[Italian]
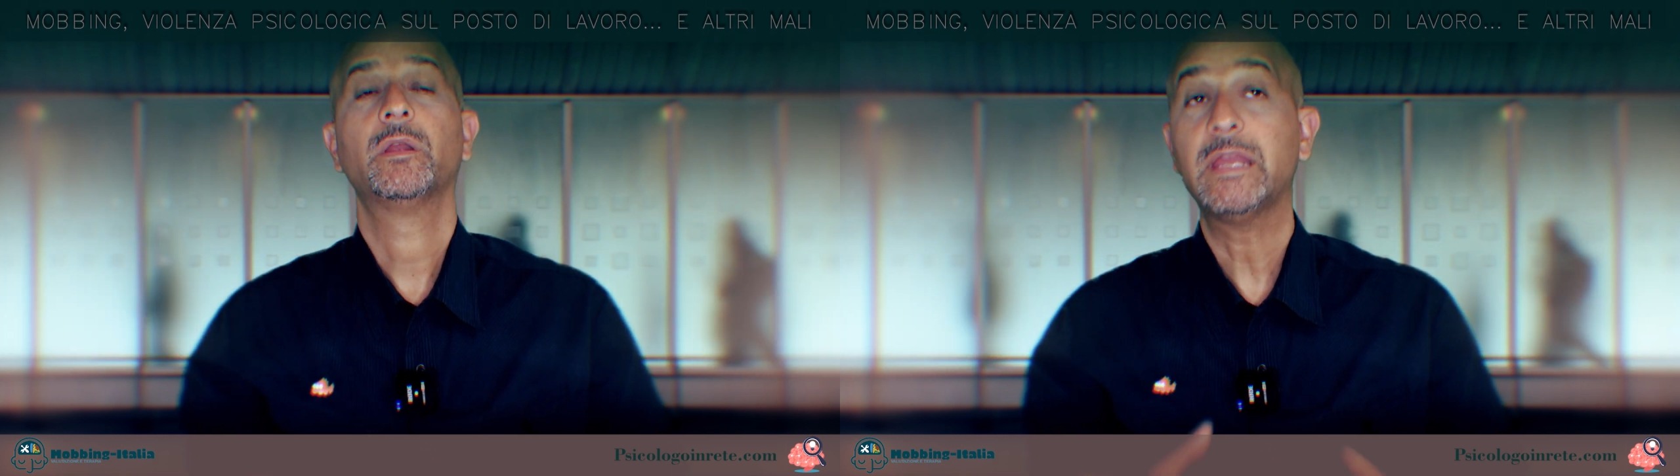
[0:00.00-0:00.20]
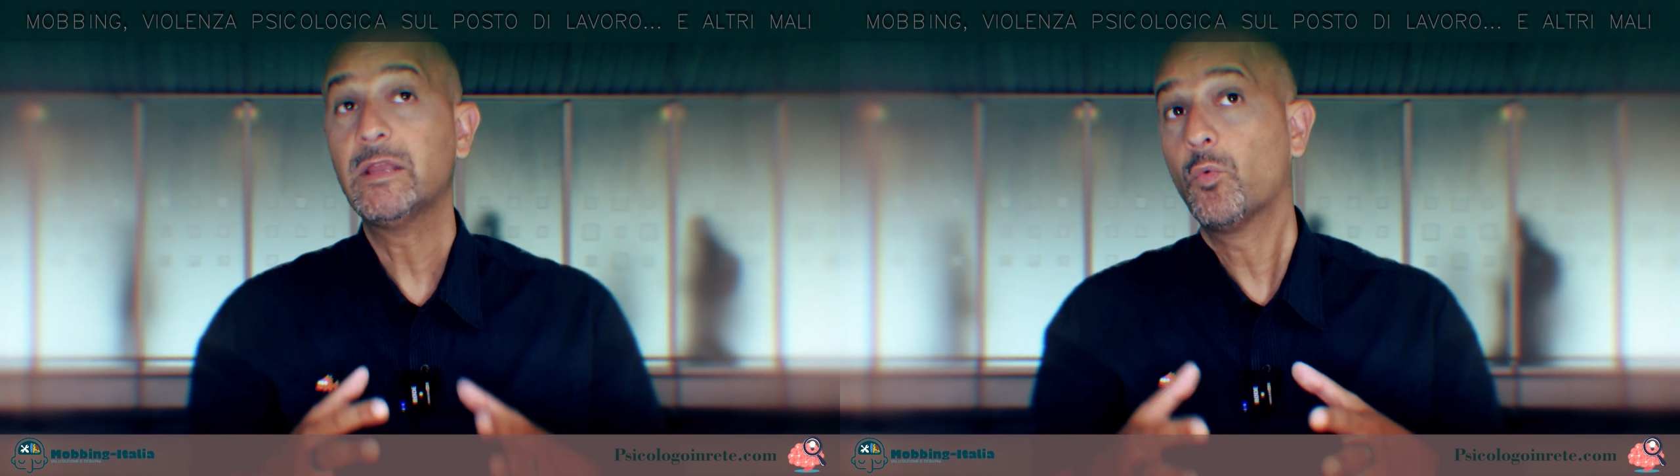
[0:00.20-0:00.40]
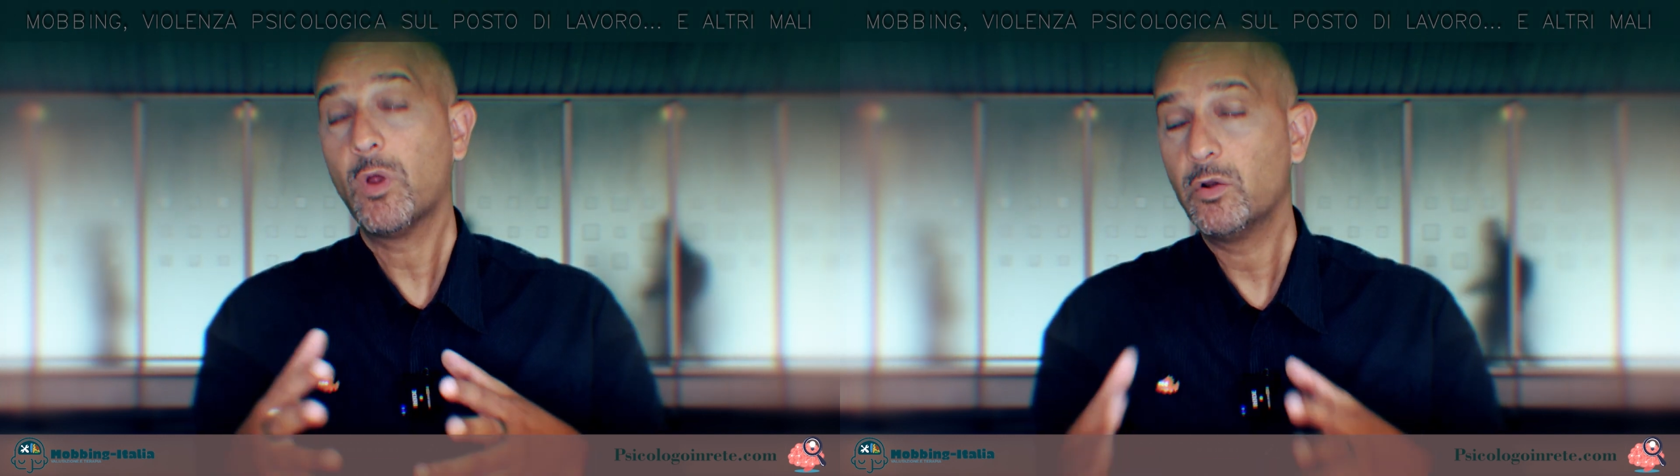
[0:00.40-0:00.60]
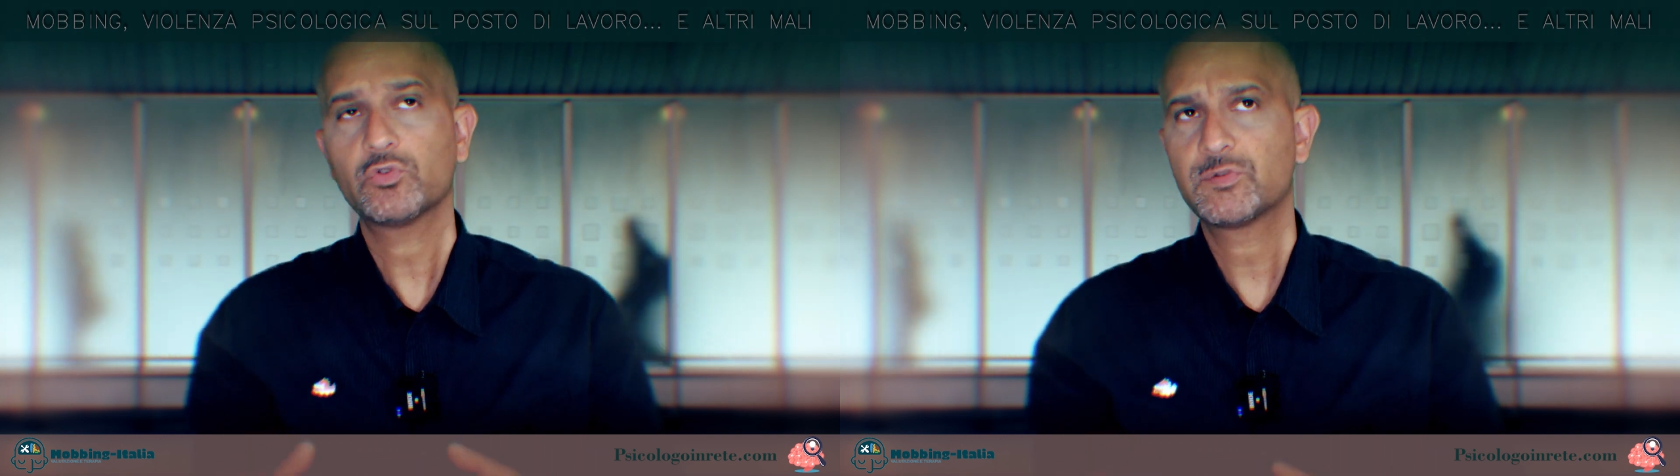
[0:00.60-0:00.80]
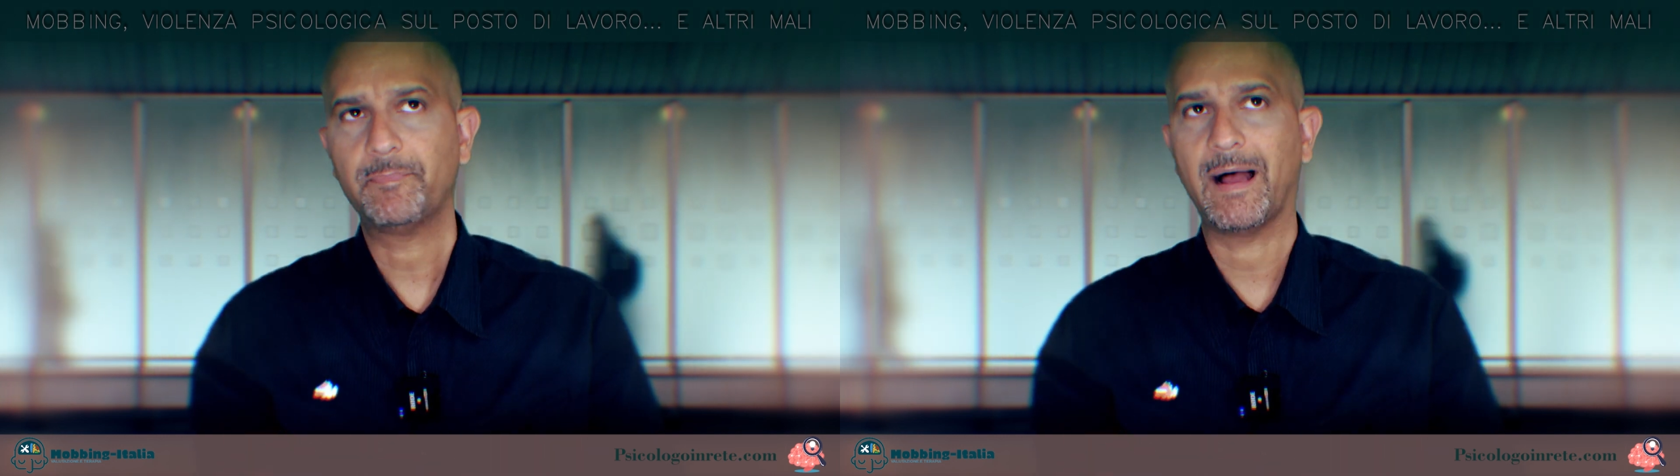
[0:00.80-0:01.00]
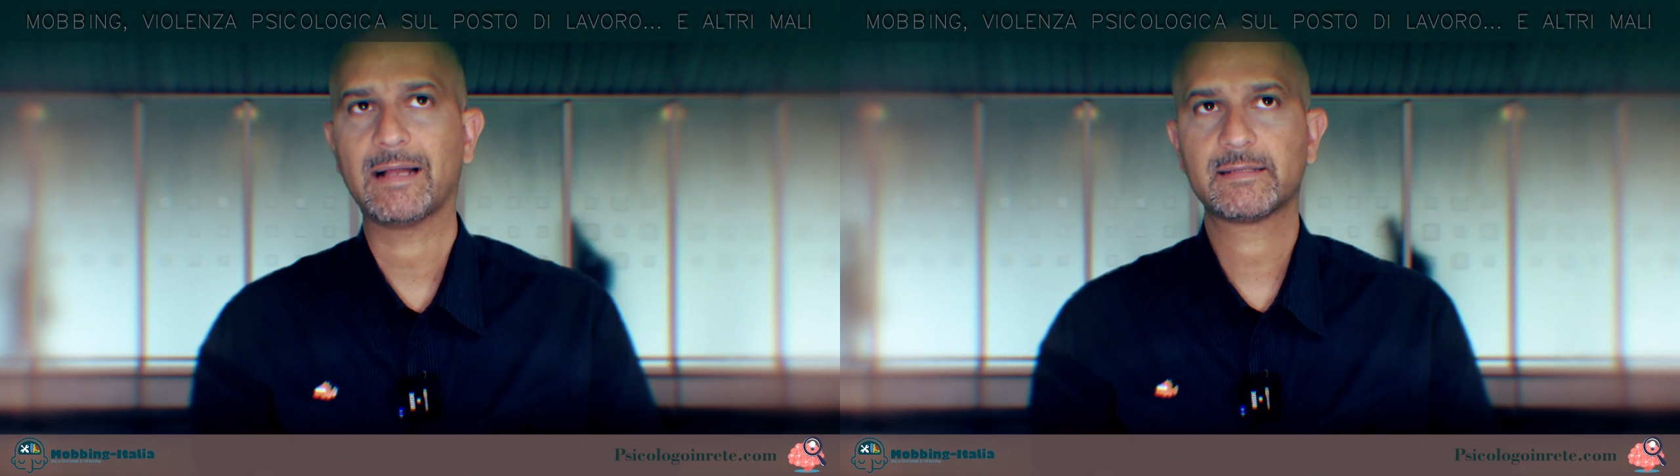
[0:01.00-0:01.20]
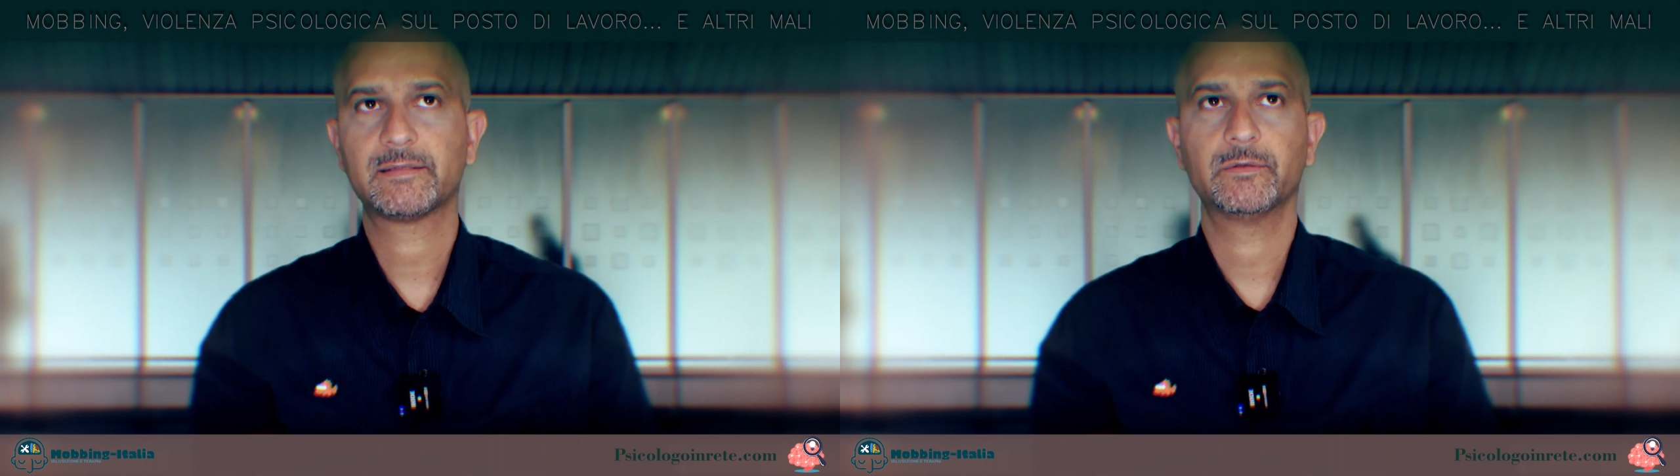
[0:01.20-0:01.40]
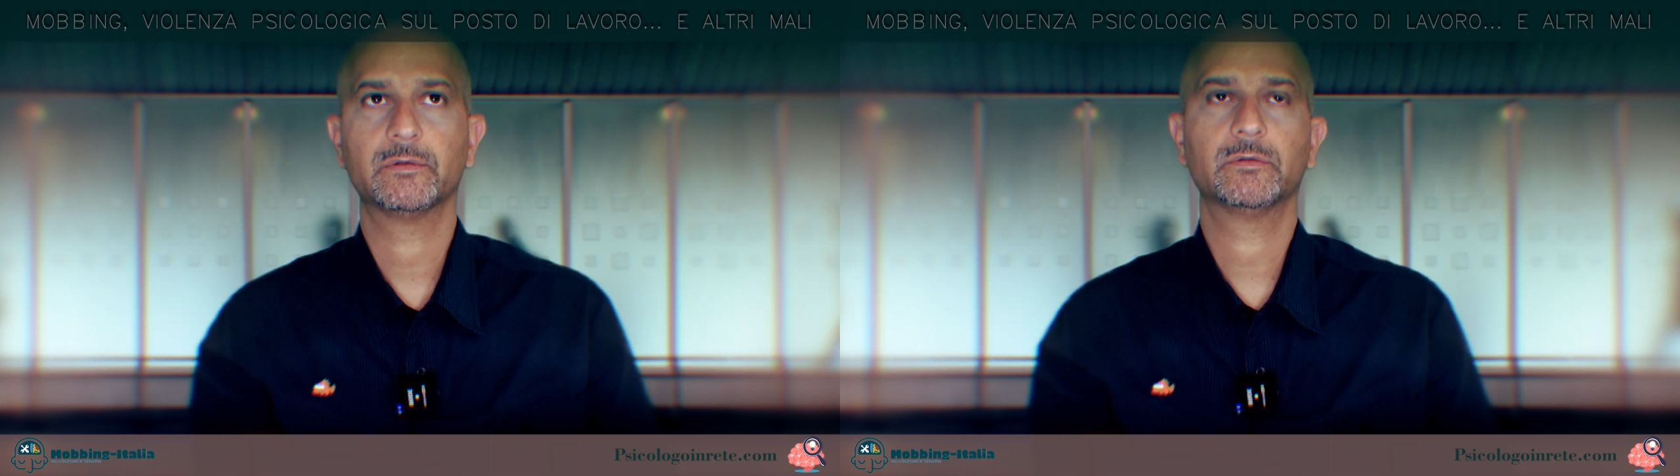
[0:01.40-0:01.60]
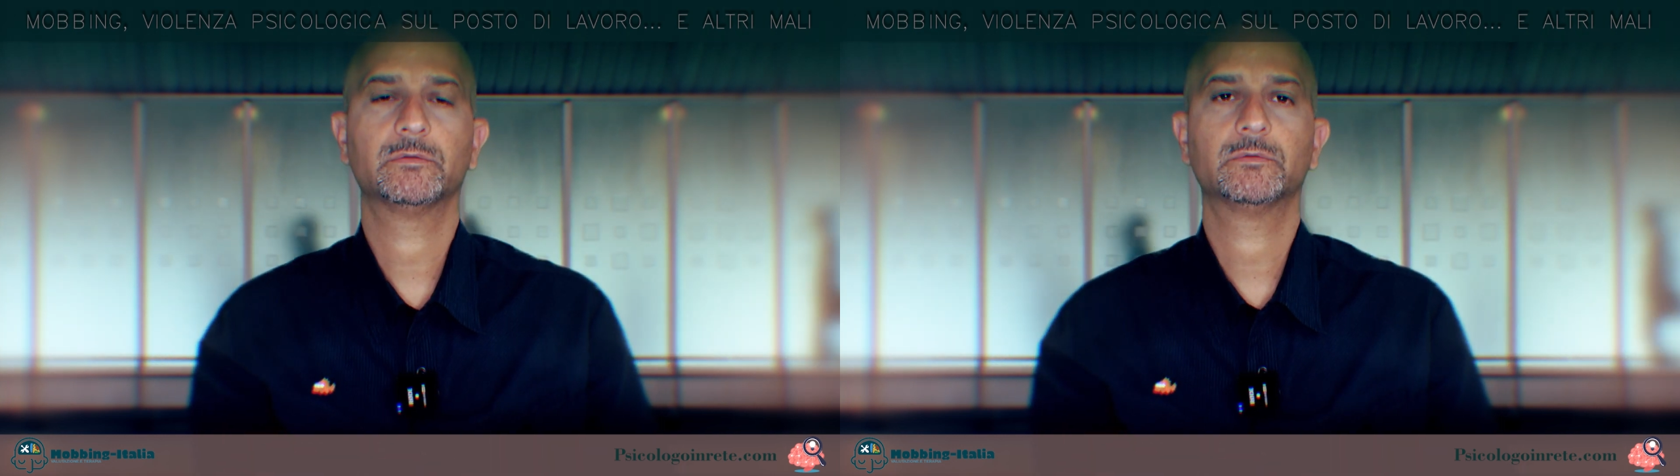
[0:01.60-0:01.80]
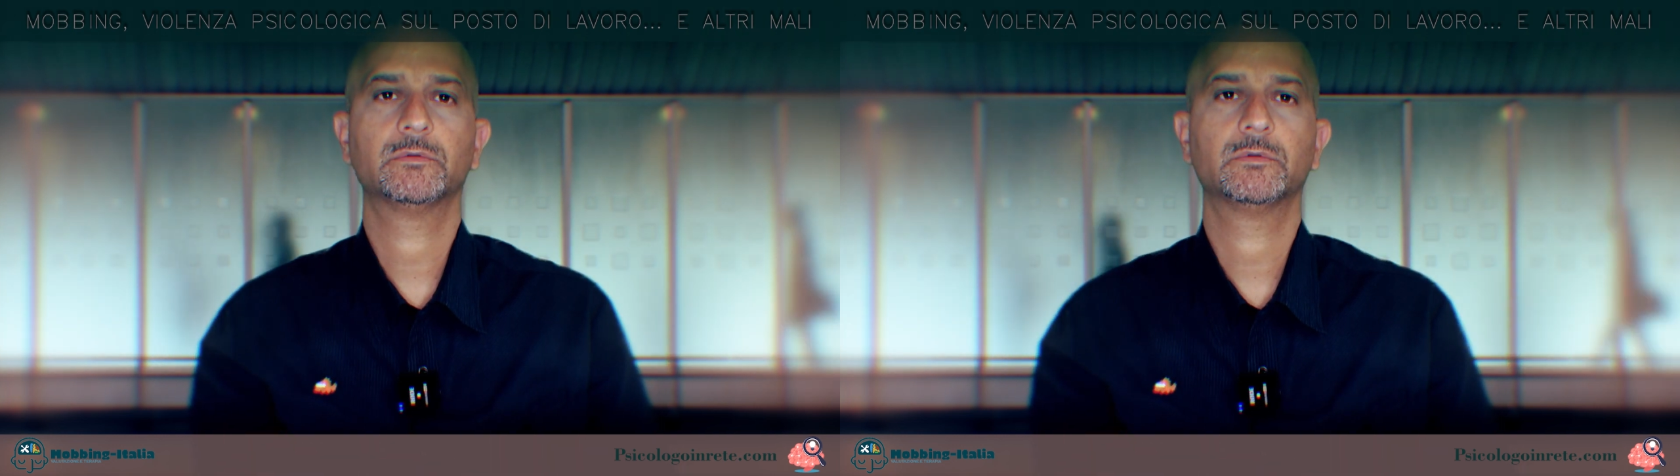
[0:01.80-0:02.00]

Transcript: in quello spazio eh,